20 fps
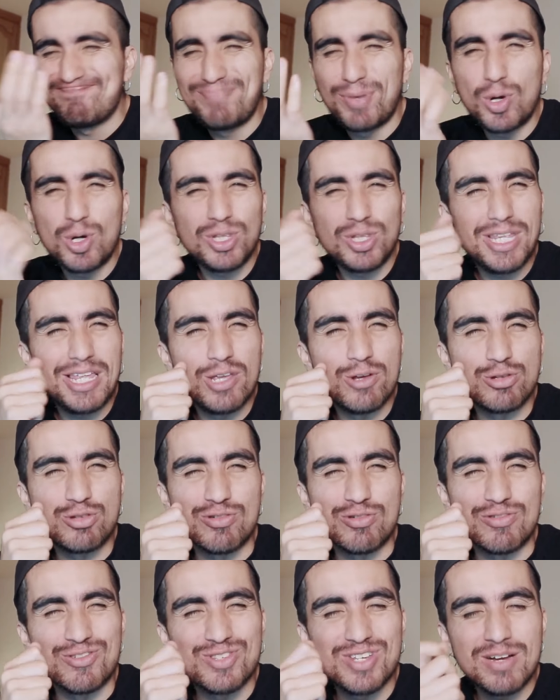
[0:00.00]
Poco
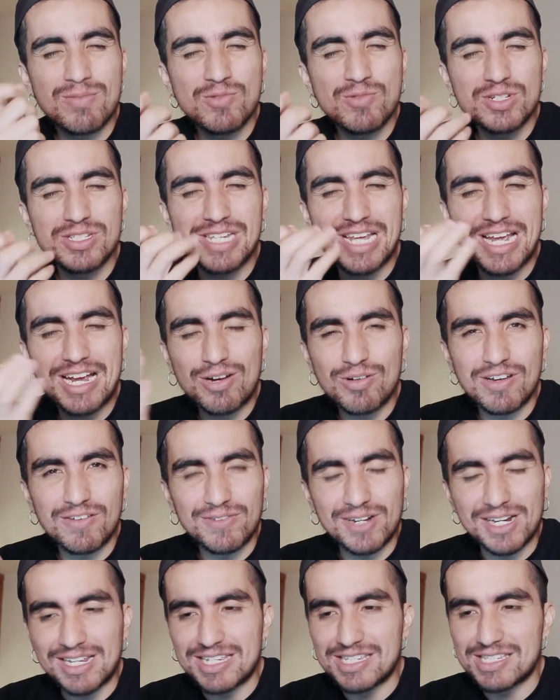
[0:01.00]
tedioso, no sé cómo sea con
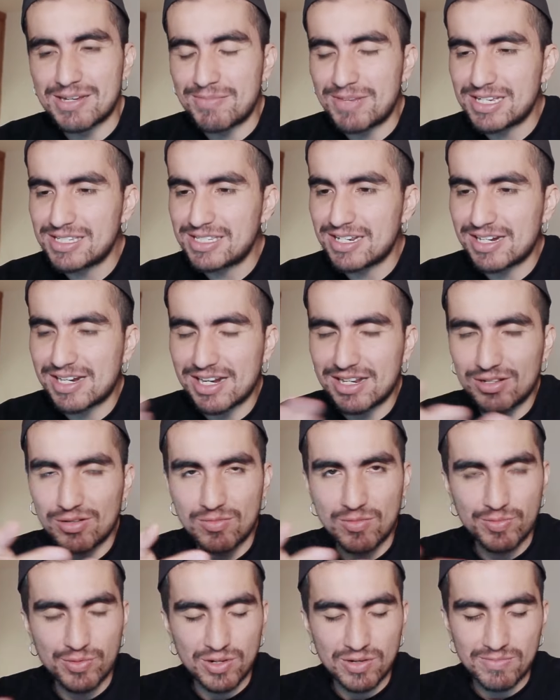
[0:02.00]
la franquicia Mastercard,
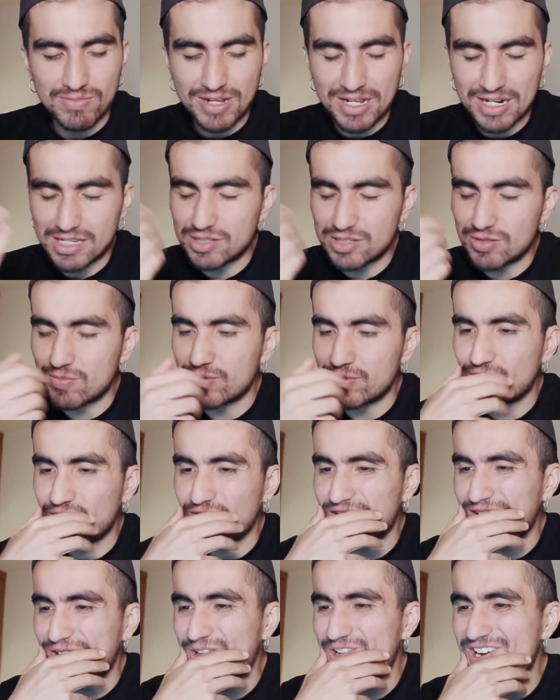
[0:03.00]
como pudieron ver esto pues
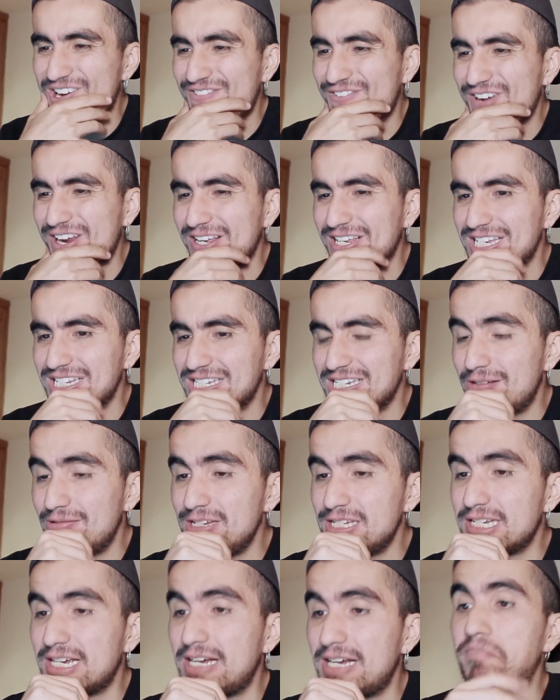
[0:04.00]
fue con la franquicia
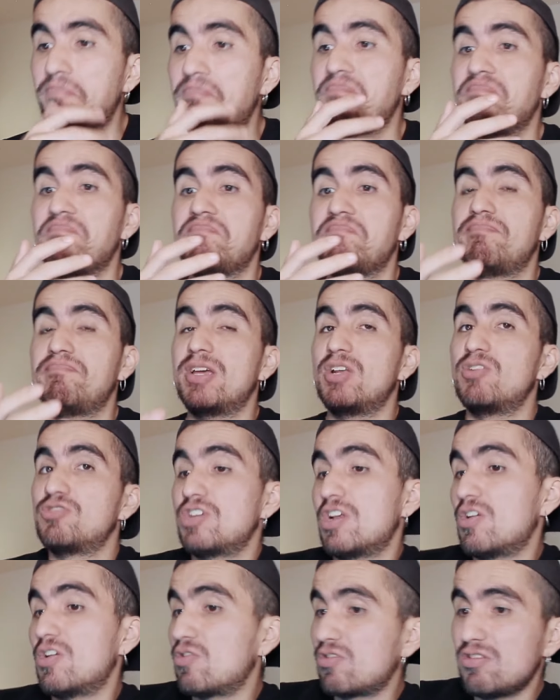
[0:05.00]
Visa, pero
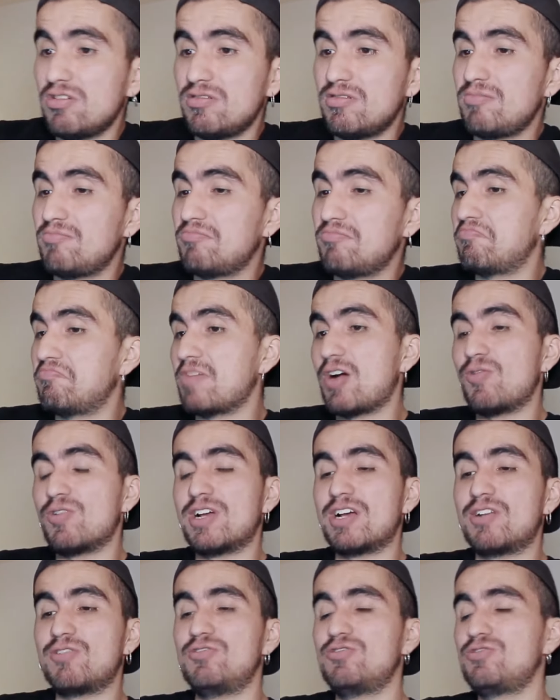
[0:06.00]
se logró, me
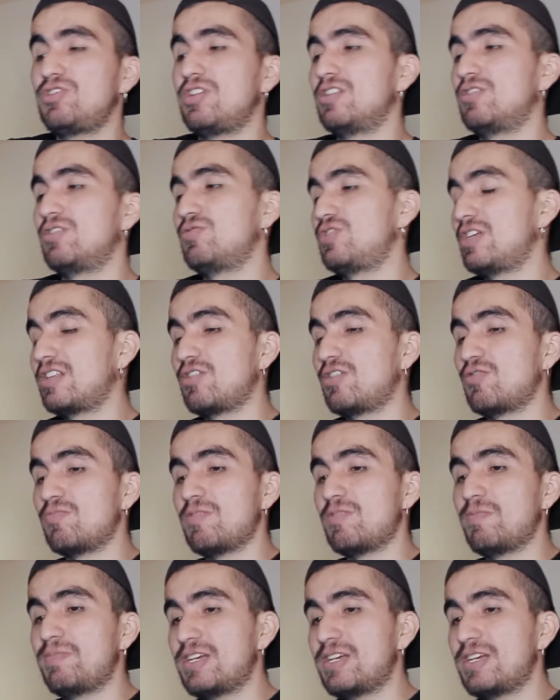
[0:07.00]
abonaron los 181 mil